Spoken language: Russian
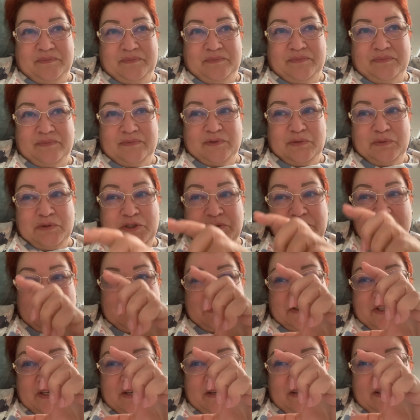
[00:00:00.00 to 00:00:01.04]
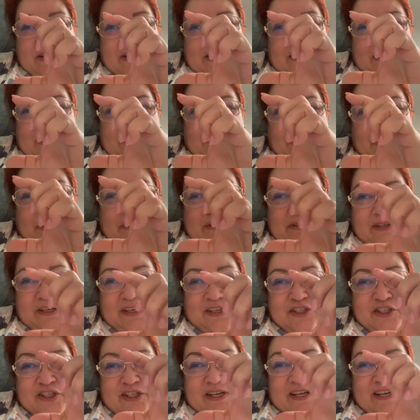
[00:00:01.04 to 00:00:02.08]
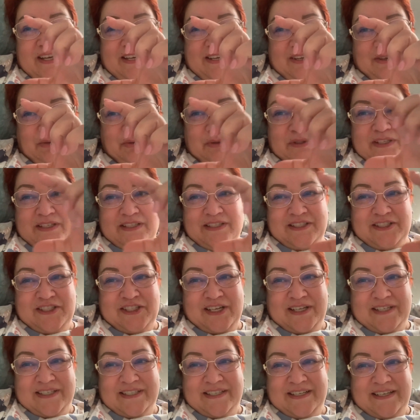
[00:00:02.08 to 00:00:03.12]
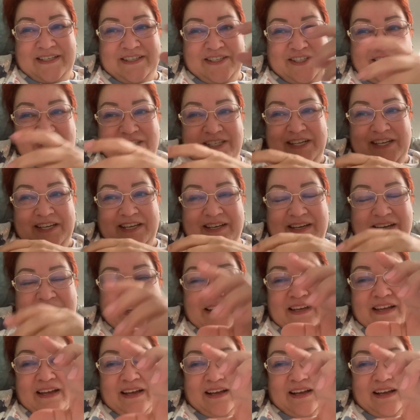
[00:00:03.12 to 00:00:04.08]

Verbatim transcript: Ну, в общем, девочки, вот как шлейка у Тедди сейчас, да, шлейка,